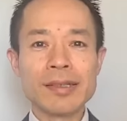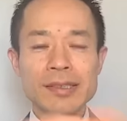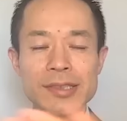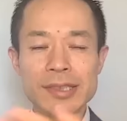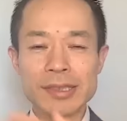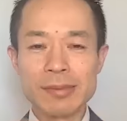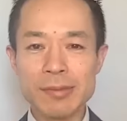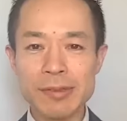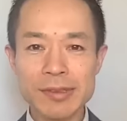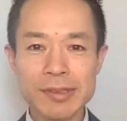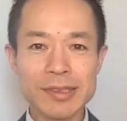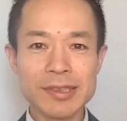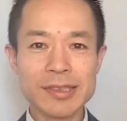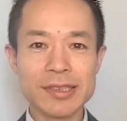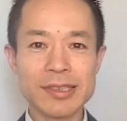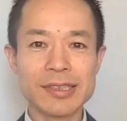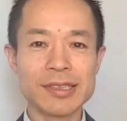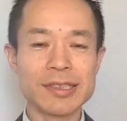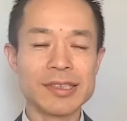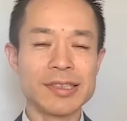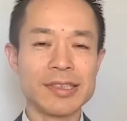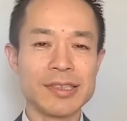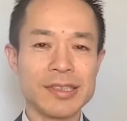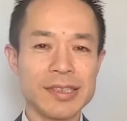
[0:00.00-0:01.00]
自分自
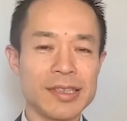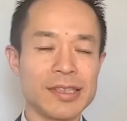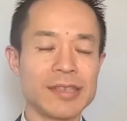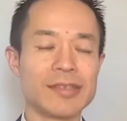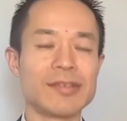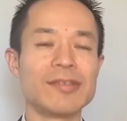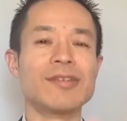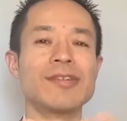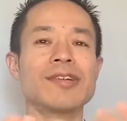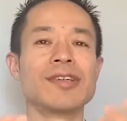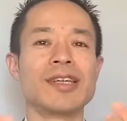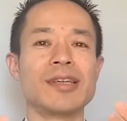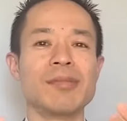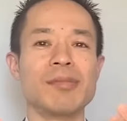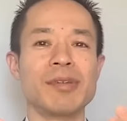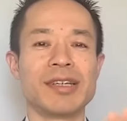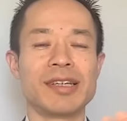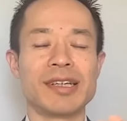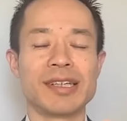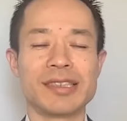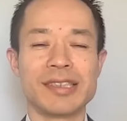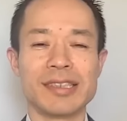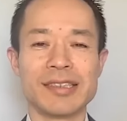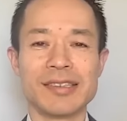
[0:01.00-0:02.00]
身に
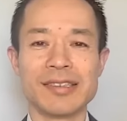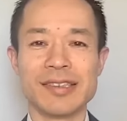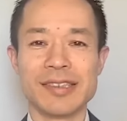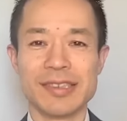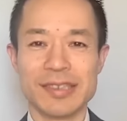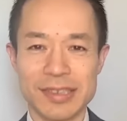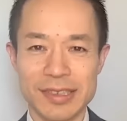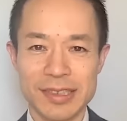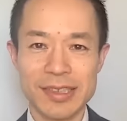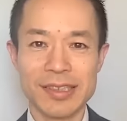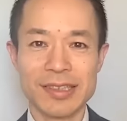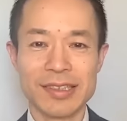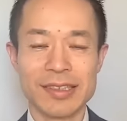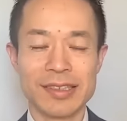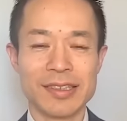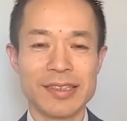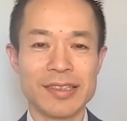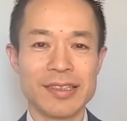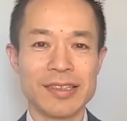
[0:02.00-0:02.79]
響かせるんですね。